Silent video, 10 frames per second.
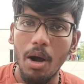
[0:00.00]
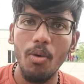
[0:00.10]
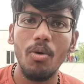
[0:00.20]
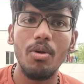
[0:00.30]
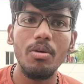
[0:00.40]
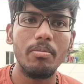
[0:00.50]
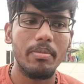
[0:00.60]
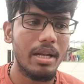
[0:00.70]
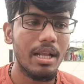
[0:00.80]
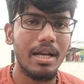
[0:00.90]
அவங்களும்
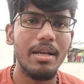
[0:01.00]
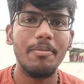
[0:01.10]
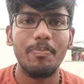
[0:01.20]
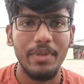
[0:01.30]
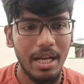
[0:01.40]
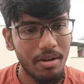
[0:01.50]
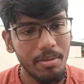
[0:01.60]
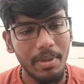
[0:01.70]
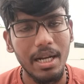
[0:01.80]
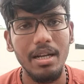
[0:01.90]
இல்லைங்க நாங்கள்
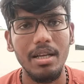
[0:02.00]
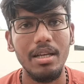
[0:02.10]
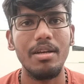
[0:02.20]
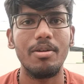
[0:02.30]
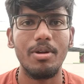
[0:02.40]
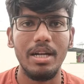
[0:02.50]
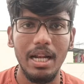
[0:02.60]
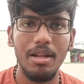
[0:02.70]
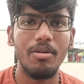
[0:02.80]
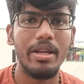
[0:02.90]
வந்து மக்களுக்கு ஒரு
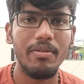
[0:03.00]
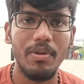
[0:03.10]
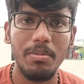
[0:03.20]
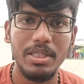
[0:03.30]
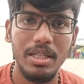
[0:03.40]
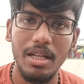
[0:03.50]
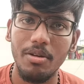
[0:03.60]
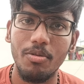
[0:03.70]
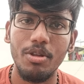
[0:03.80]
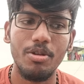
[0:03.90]
நல்ல ஒரு இன்ஃபர்மேஷன் தான்
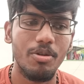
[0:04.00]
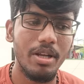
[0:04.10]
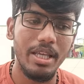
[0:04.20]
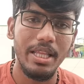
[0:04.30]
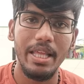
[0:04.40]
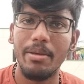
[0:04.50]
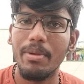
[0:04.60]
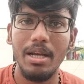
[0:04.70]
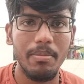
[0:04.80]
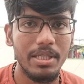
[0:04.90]
நாங்கள் கொடுத்துட்டு வரோம் இது
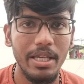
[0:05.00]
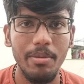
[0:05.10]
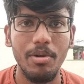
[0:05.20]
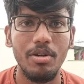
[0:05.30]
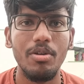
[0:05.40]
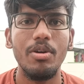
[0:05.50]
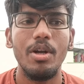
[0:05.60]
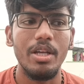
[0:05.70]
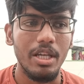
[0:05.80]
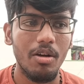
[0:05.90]
எதுவுமே நாங்கள் செய்ய மாட்டோம்
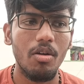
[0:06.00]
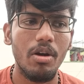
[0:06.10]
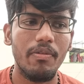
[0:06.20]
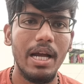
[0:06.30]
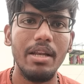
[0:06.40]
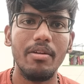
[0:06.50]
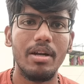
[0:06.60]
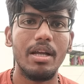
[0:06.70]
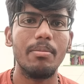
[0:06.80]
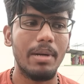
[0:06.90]
எங்களோட வேல்யூ
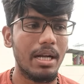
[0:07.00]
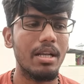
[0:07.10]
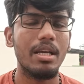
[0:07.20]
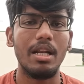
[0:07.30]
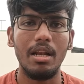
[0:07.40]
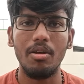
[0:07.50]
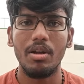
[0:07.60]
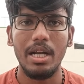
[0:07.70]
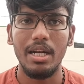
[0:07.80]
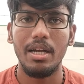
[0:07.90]
என்னென்னா மக்களுக்கு நல்ல
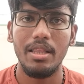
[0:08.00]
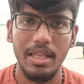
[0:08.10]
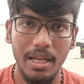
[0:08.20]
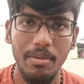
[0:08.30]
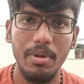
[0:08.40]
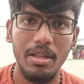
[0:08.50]
ஒரு கண்டென்ட் தரது